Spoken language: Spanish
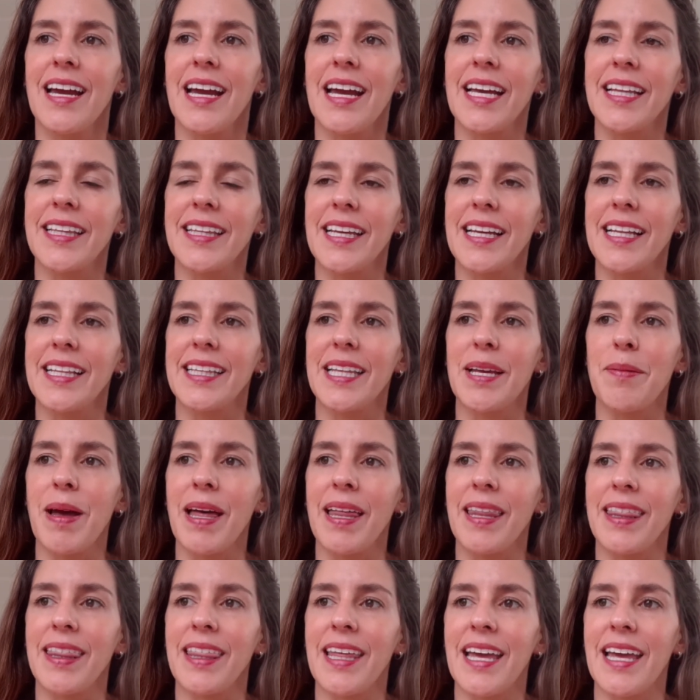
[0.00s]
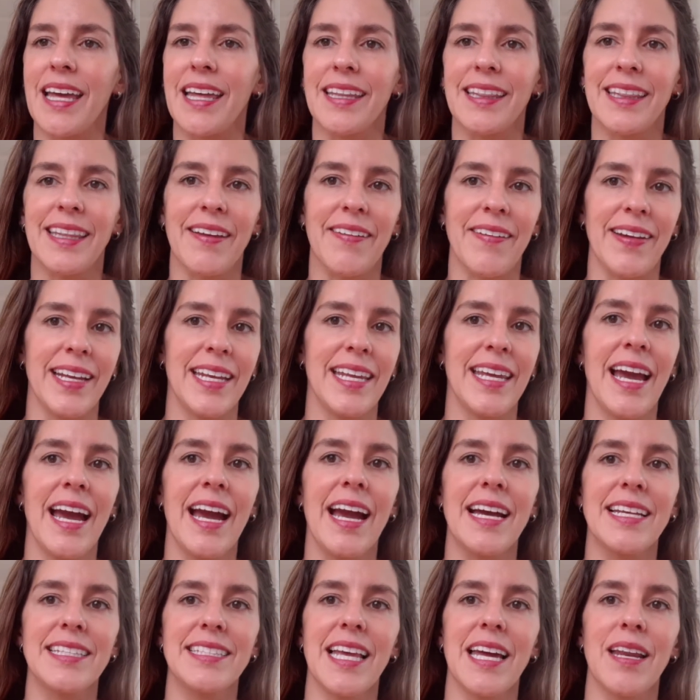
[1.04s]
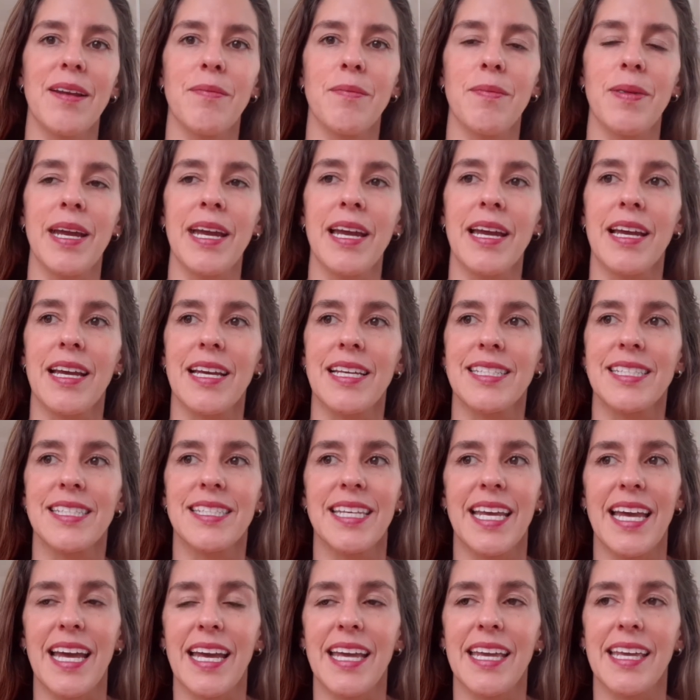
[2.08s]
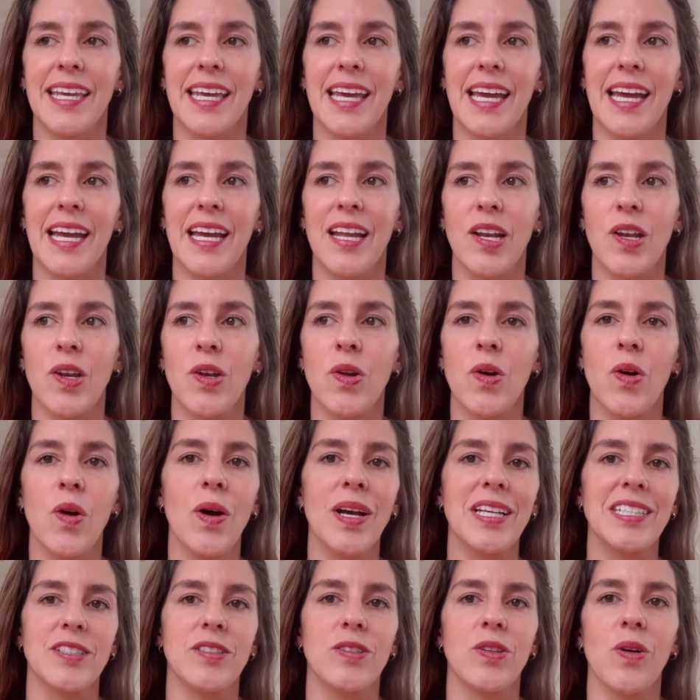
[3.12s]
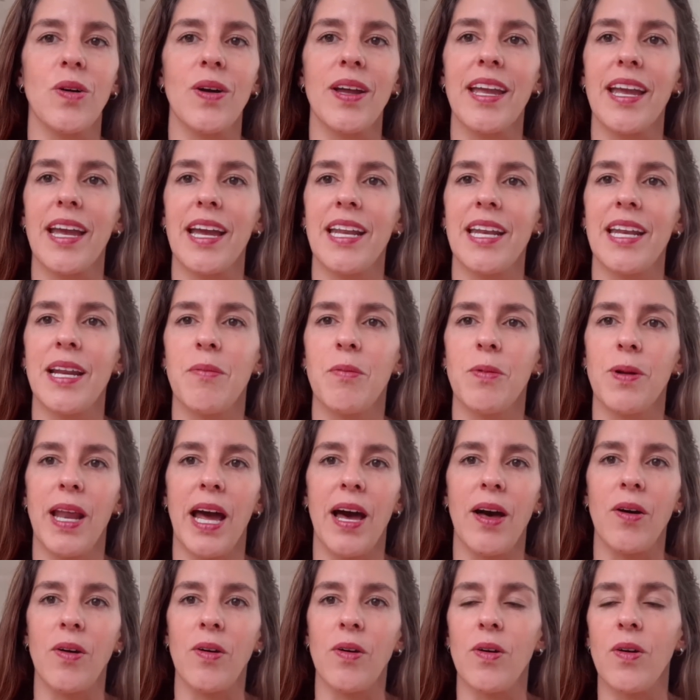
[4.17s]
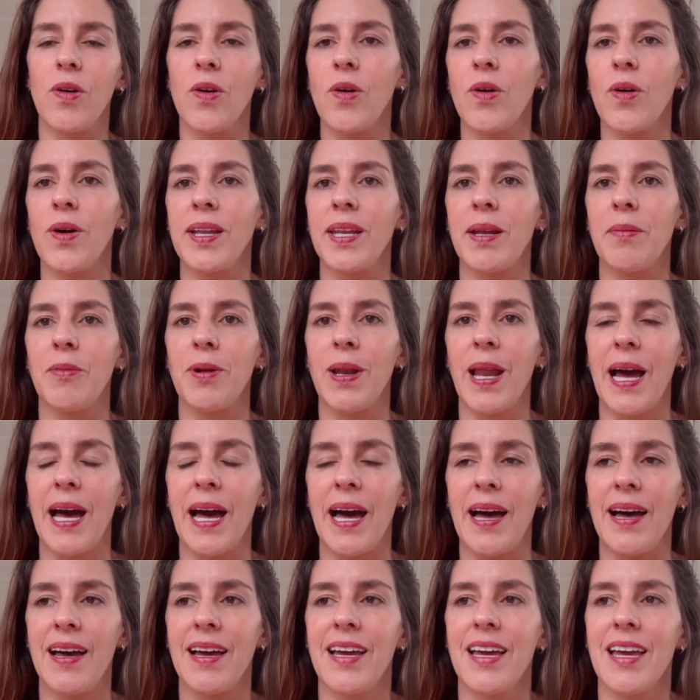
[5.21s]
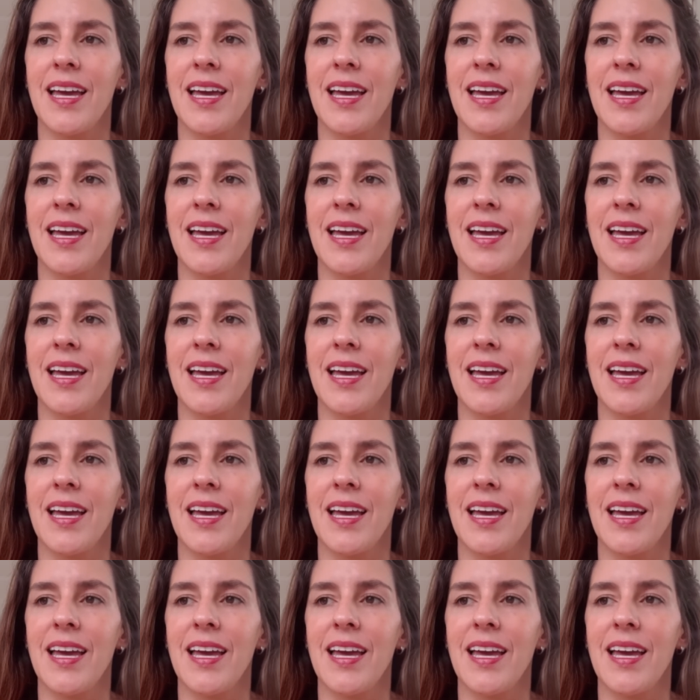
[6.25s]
Este es el tema de debería casarme si es que no estoy enamorado o enamorada.